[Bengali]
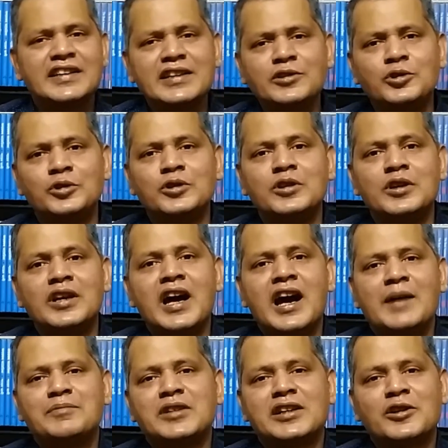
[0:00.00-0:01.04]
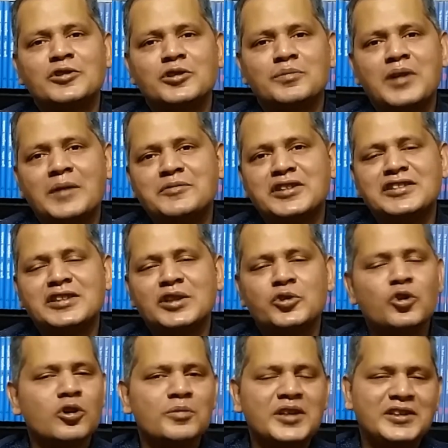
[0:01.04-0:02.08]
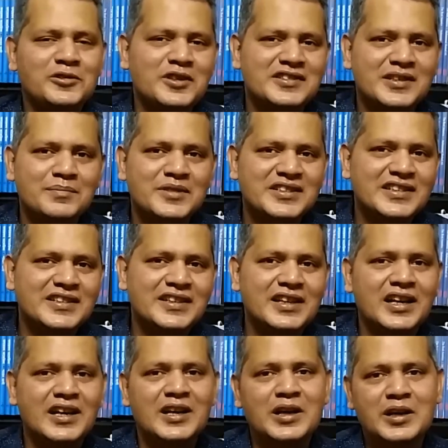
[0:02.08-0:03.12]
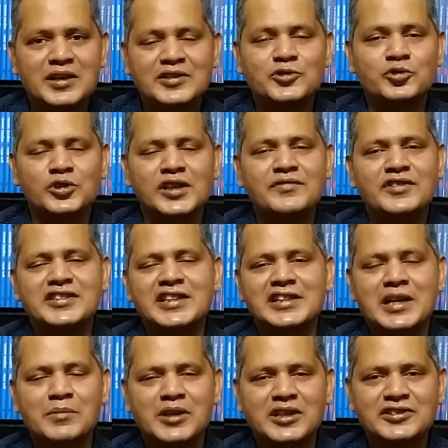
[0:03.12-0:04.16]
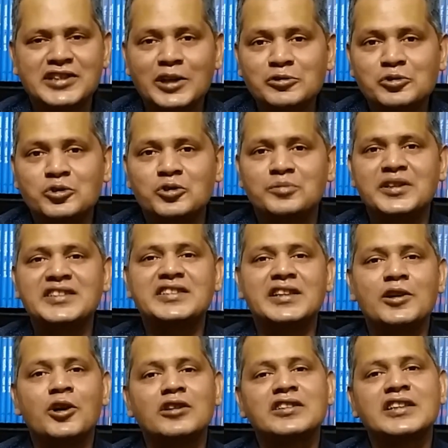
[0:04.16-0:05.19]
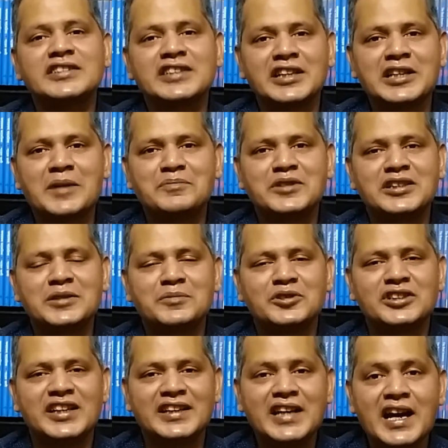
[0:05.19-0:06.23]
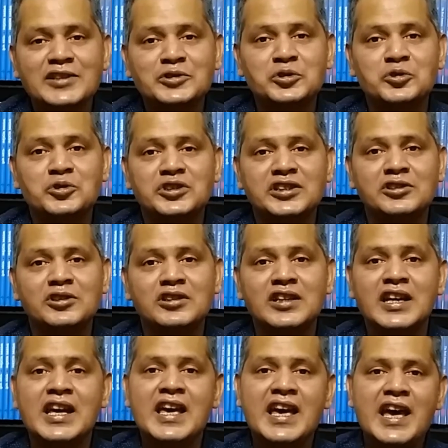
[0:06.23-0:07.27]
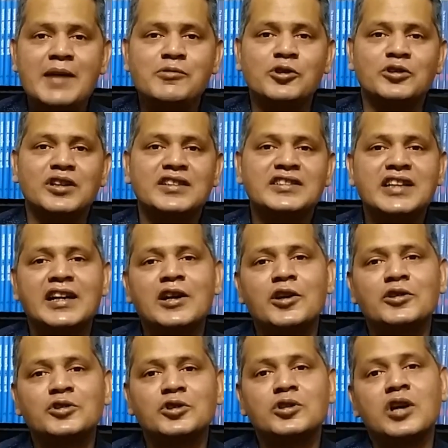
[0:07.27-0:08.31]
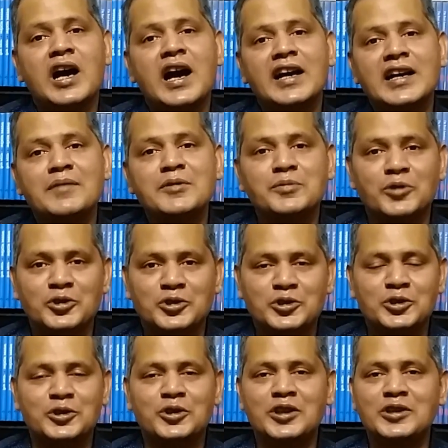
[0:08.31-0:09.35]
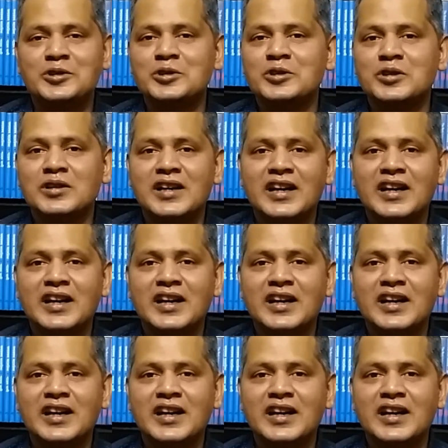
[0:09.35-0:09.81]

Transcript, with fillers: কিন্তু আপনারা হয়তো ভাবছেন যে কবে ইউএসএমবিসি স্টুডেন্ট ভিসাটা আবার চালু করবে যে হতাশাটা আপনাদের মধ্যে কাজ করছিল এবং যারা হয়তো আগামী বছর হয়তো